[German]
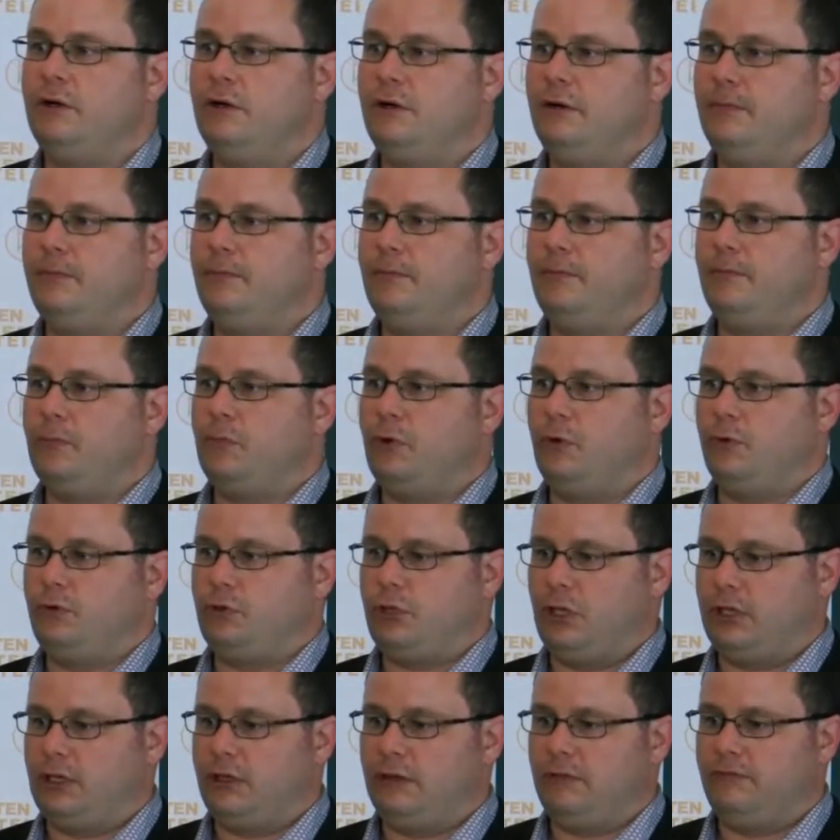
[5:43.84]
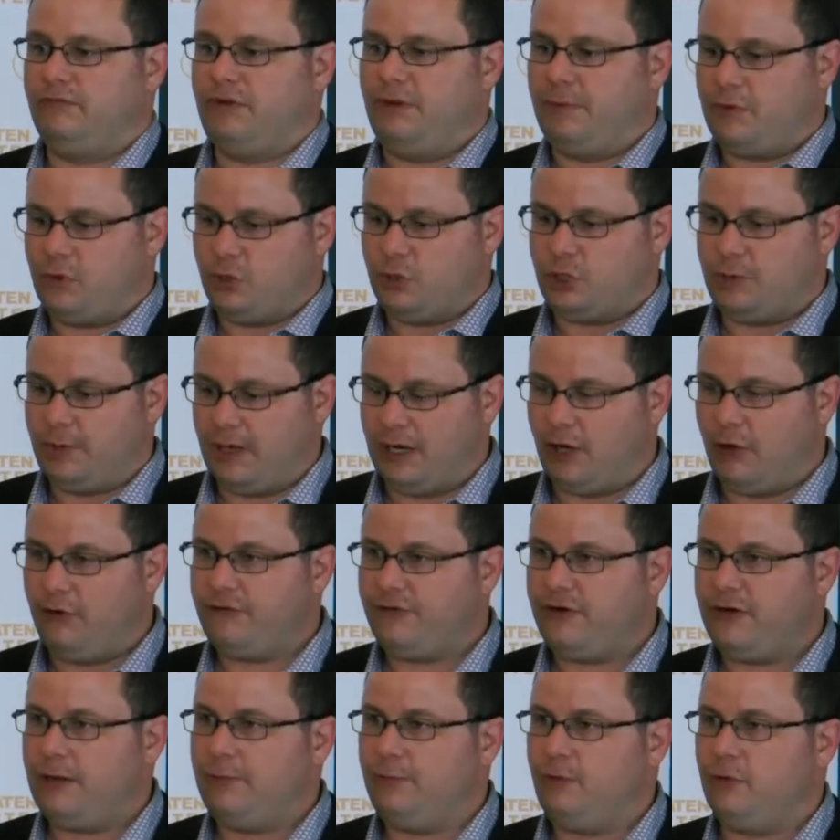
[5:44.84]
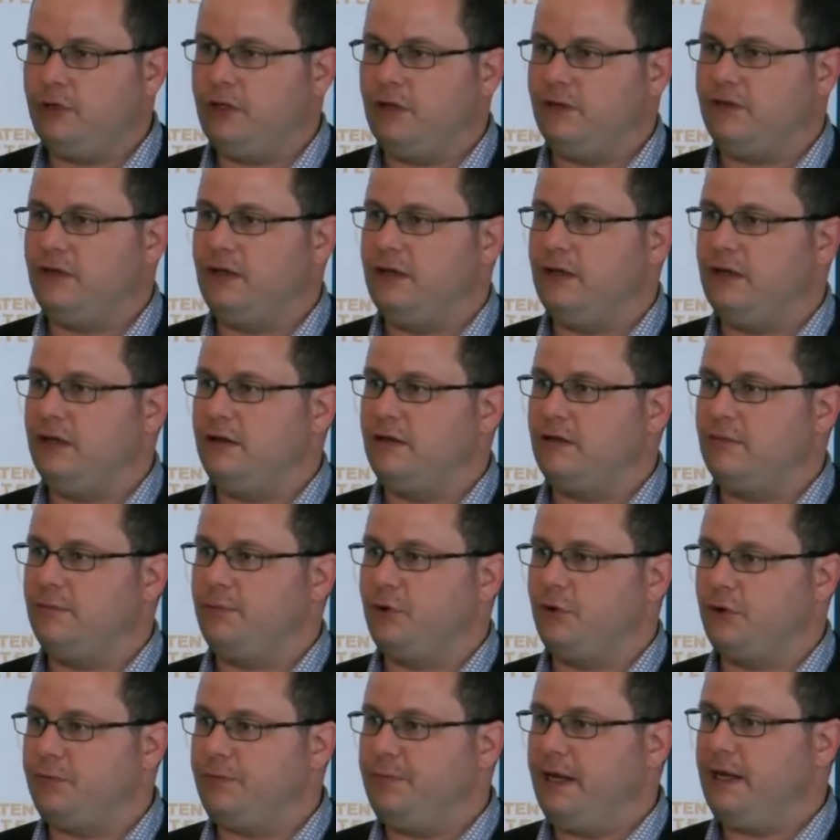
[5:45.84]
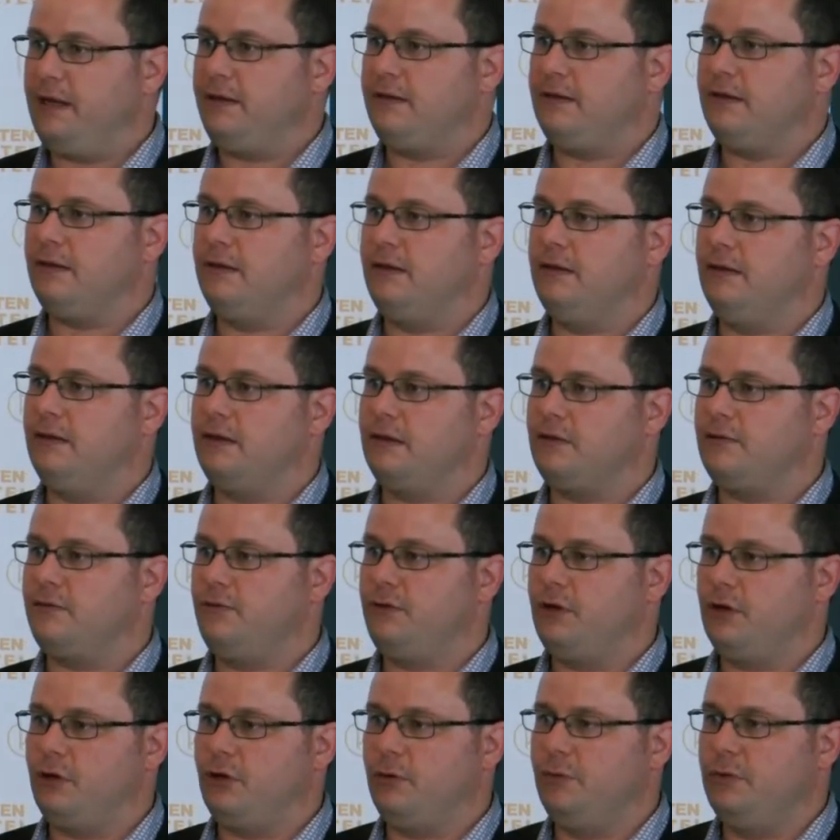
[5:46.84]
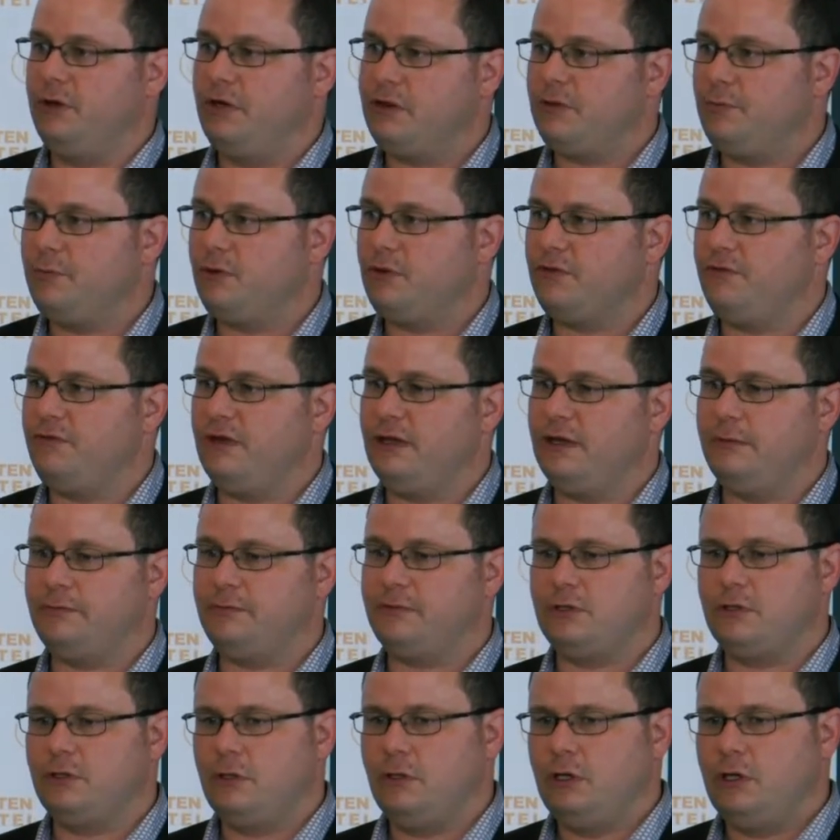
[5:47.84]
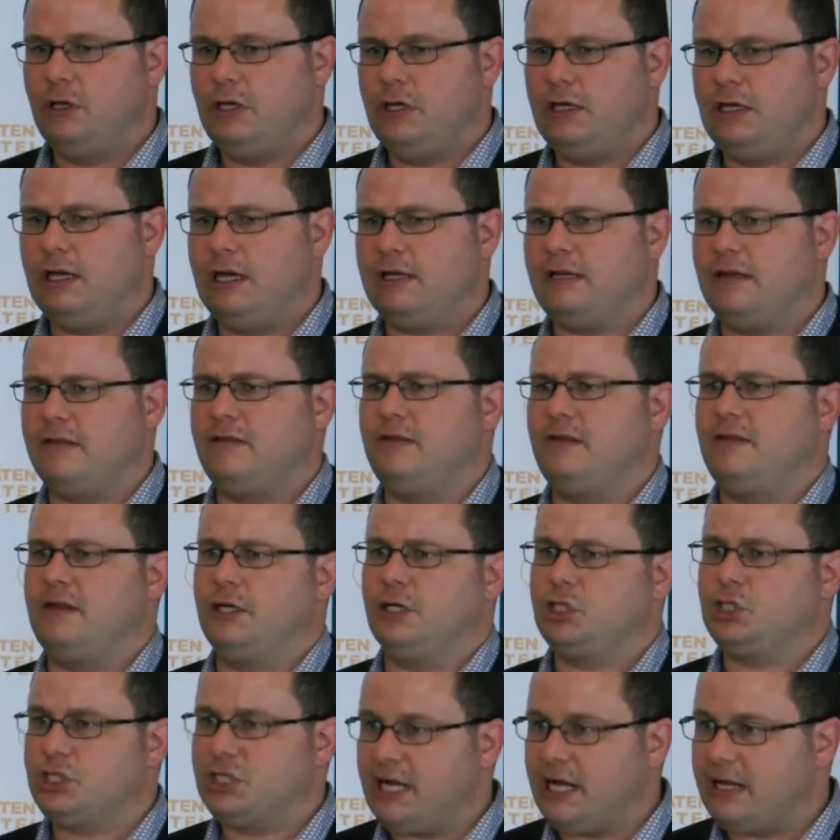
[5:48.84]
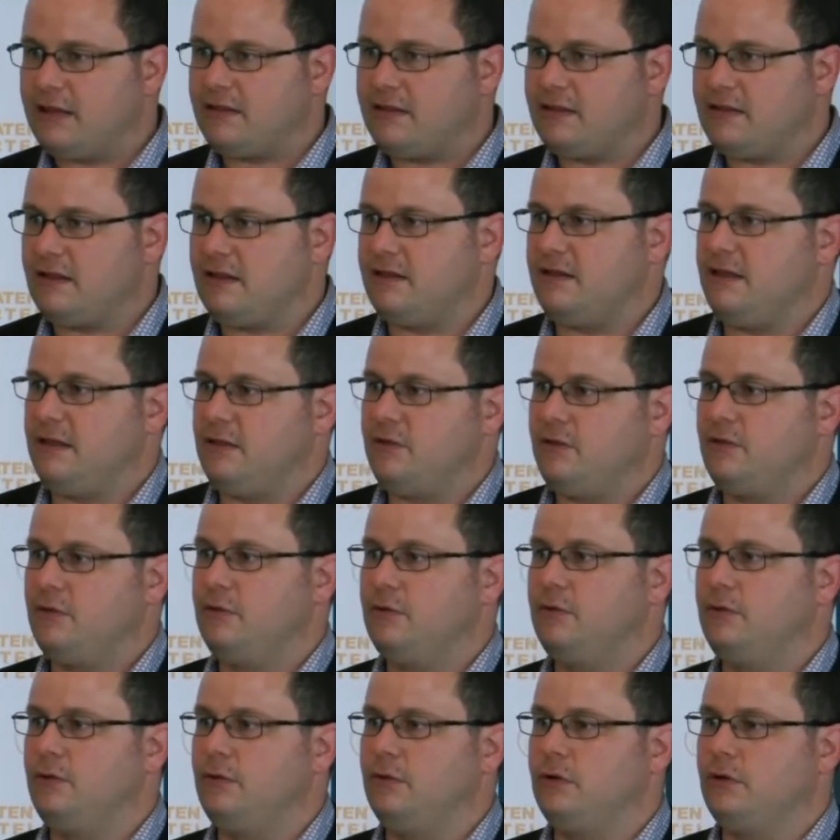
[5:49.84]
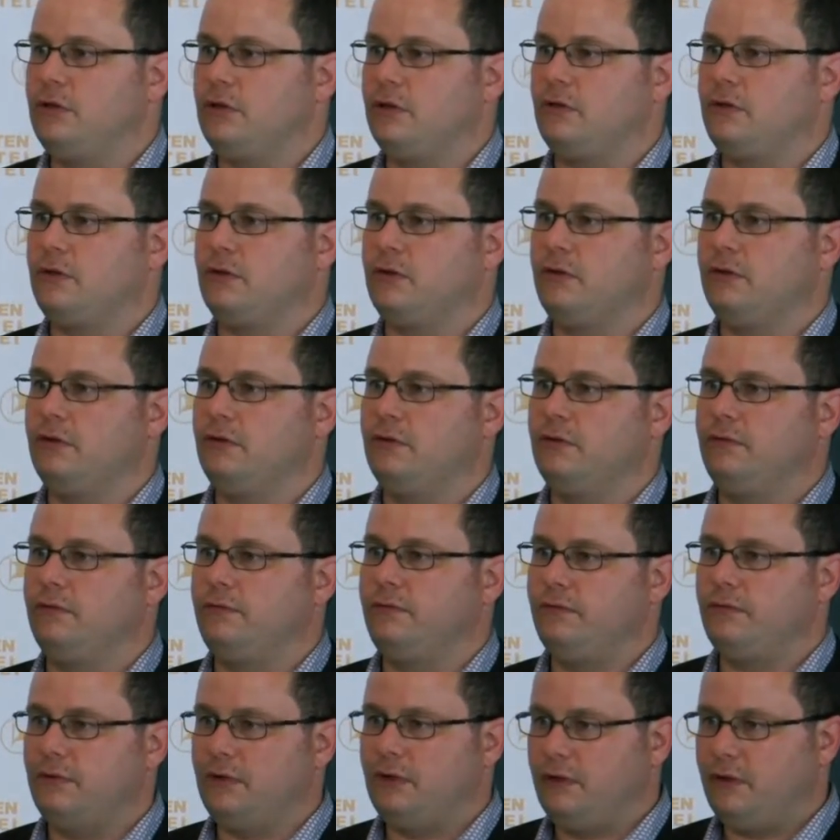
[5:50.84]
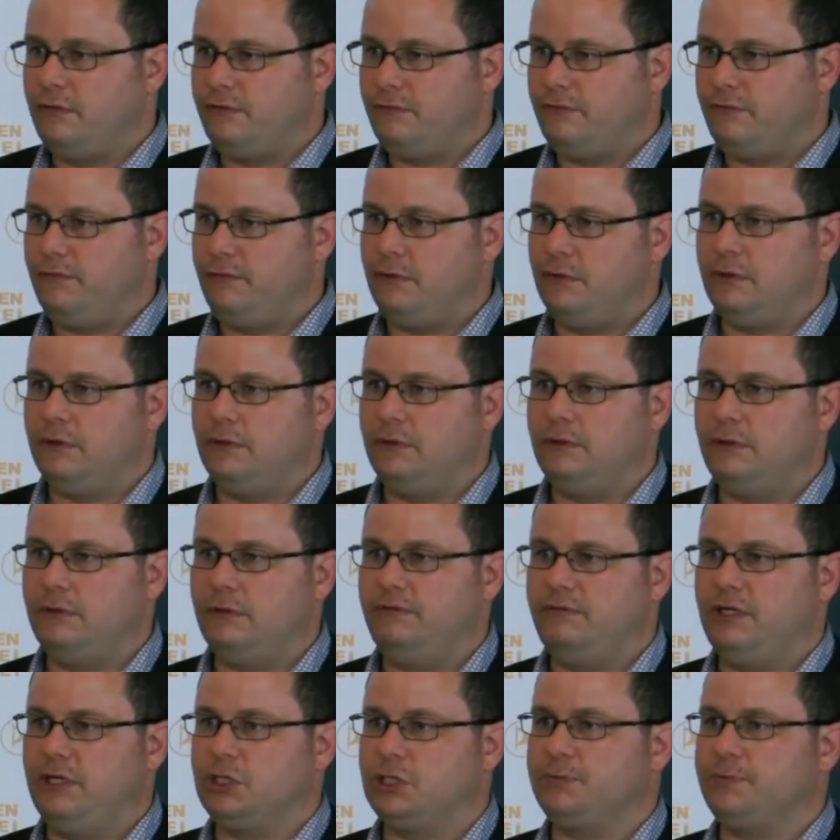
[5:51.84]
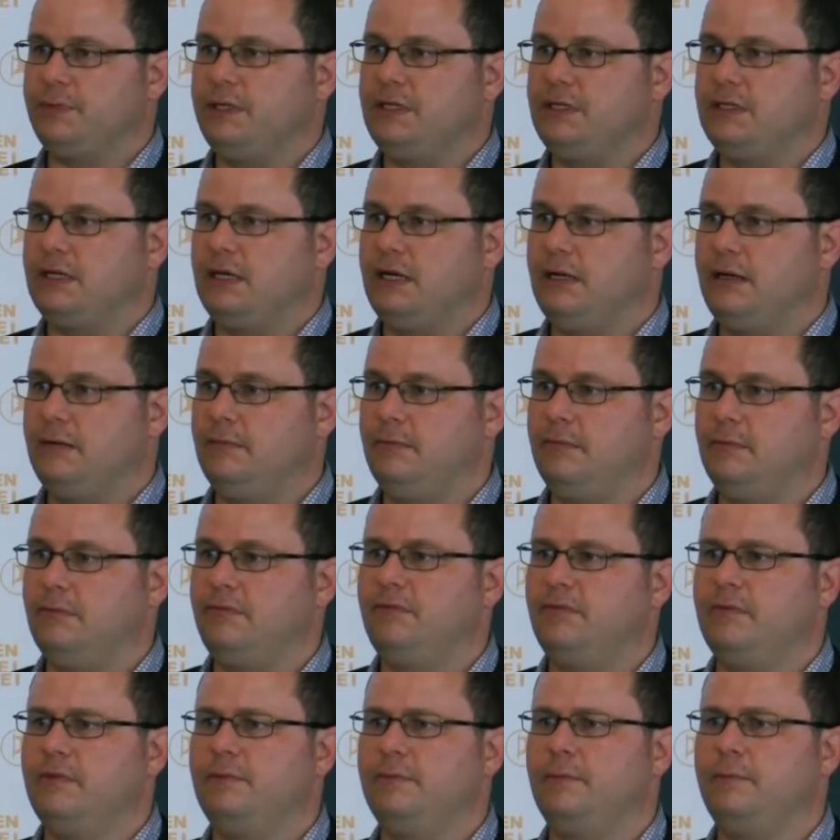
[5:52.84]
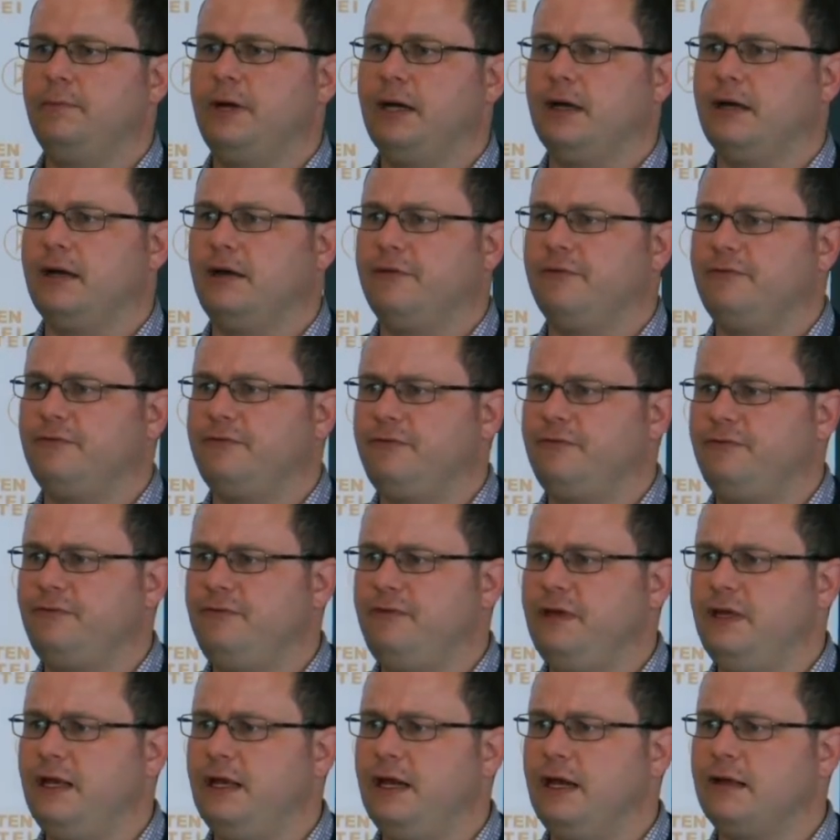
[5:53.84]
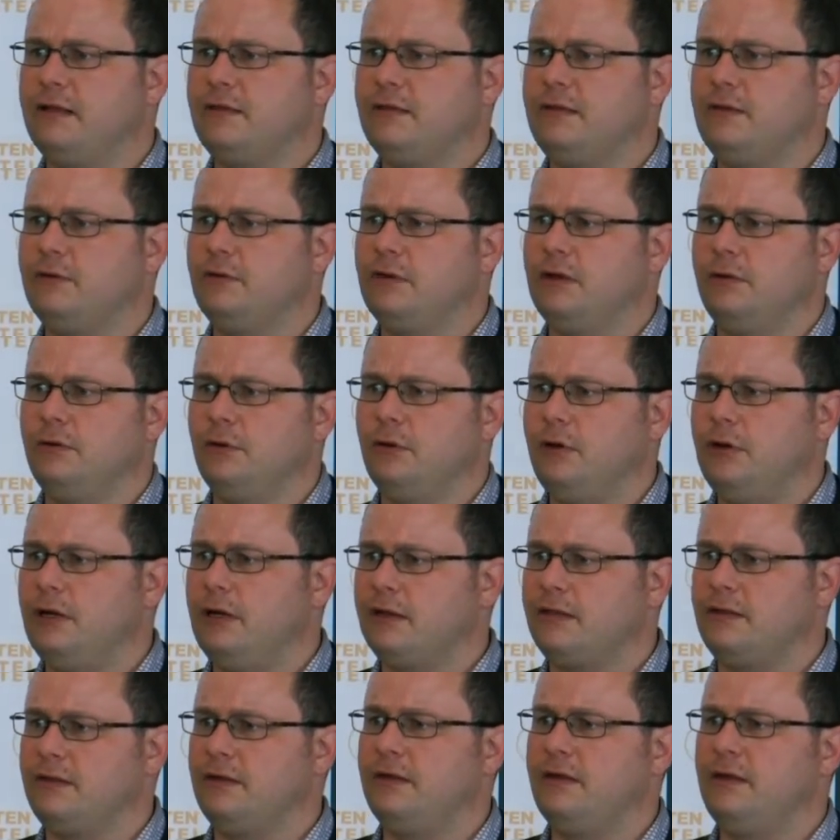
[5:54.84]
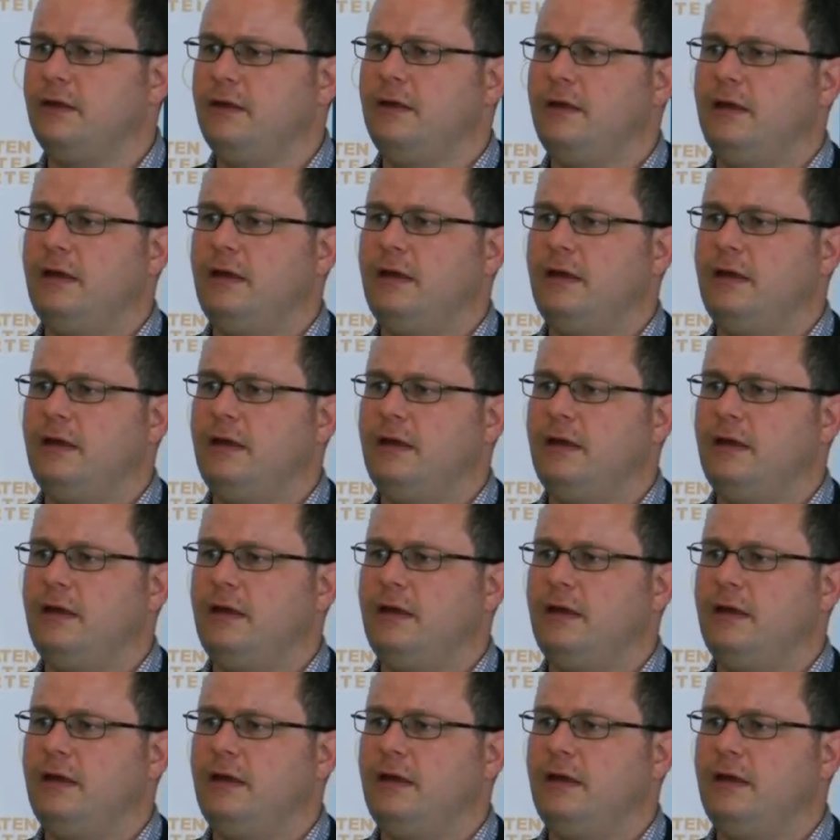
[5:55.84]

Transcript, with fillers: Ähm, und ja, dann, wenn wir sie schon mal aufhaben und da sehen, da ist ein Prospekt drin, das für den Kommunismus wirbt, ja, das ist ja Staatszersetzung und das äh, äh, widerspricht einem Paragraph 84 oder 89